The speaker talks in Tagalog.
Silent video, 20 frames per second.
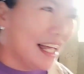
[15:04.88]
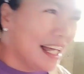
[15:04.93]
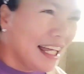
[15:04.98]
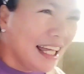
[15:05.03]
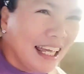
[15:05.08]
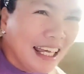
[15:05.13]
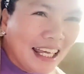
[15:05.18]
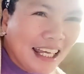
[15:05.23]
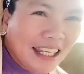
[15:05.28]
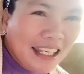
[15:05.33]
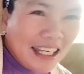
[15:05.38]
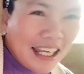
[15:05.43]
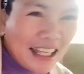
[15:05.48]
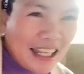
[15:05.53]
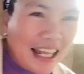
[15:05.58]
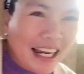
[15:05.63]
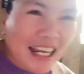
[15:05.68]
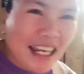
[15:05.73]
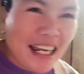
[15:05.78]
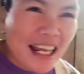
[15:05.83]
niya,
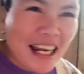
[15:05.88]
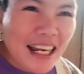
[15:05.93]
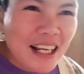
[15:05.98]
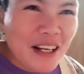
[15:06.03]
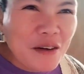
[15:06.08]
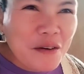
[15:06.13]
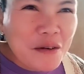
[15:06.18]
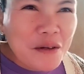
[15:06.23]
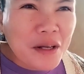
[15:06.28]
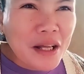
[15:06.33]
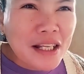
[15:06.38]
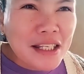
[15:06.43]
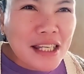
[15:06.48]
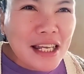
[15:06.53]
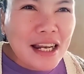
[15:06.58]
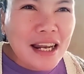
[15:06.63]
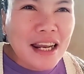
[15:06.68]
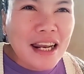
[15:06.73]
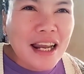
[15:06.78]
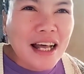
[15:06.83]
dali-dali ko no, kasi
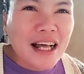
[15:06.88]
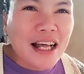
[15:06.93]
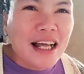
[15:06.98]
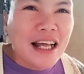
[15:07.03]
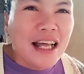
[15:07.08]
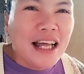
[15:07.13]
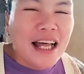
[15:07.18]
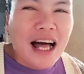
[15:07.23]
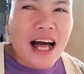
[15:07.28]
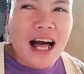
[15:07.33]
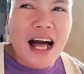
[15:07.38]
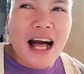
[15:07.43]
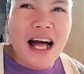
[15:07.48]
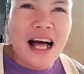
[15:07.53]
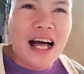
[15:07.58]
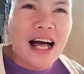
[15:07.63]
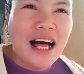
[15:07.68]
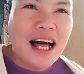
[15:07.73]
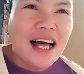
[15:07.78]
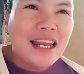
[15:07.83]
lalaka. Uh,
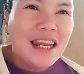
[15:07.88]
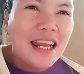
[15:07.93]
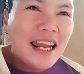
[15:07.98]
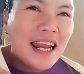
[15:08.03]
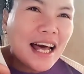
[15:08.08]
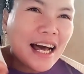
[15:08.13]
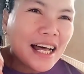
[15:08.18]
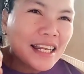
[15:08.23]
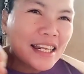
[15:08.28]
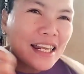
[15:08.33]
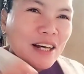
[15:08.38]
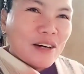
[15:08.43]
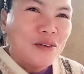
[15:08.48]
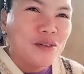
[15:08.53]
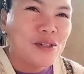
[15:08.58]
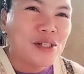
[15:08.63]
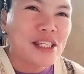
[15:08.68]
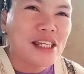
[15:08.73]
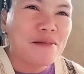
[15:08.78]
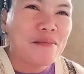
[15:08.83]
lalakad na ko no si
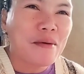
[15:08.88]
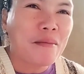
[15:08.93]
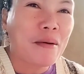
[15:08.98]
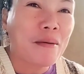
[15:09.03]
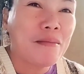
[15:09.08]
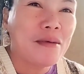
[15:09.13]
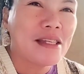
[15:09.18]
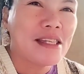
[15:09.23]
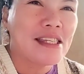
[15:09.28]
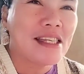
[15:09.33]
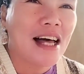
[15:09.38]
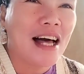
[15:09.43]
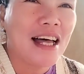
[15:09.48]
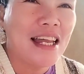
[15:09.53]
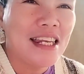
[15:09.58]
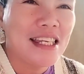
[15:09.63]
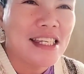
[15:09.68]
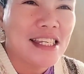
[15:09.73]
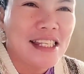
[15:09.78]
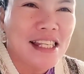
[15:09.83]
Papa Mitch, alis
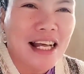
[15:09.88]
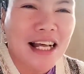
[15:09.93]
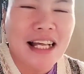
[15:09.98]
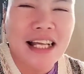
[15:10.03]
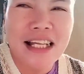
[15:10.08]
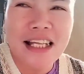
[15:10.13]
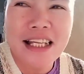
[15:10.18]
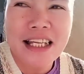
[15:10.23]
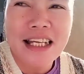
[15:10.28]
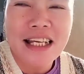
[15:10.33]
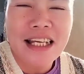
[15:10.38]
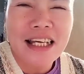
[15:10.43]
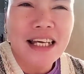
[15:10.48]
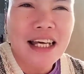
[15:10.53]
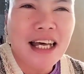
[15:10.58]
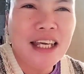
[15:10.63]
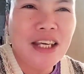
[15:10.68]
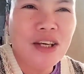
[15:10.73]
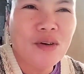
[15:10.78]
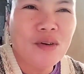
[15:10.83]
na. Ayun,
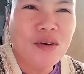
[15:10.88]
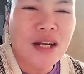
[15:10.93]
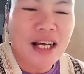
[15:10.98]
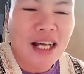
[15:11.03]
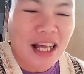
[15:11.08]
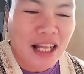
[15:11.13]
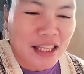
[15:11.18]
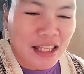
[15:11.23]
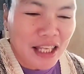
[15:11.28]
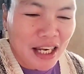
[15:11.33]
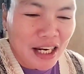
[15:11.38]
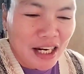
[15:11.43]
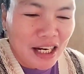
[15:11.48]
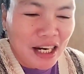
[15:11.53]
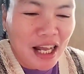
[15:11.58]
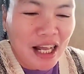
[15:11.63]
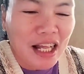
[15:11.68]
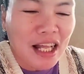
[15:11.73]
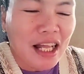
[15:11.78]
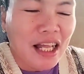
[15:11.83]
nagkandar, nag,
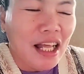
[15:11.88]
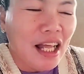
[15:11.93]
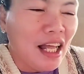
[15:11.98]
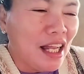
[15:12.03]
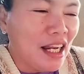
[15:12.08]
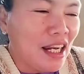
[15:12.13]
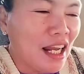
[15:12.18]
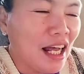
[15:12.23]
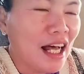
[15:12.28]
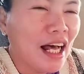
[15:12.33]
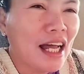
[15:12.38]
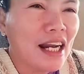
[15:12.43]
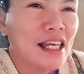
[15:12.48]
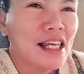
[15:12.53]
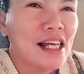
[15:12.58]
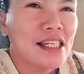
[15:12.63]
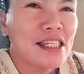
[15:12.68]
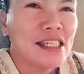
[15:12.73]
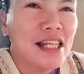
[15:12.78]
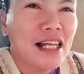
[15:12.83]
nagkarikas
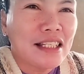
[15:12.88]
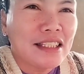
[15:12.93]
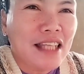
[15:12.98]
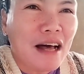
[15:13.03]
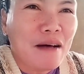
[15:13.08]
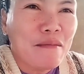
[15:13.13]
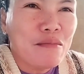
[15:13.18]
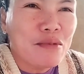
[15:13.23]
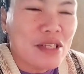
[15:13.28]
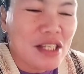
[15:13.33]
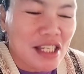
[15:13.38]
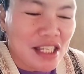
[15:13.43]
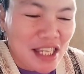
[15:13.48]
ng takbo si Sia.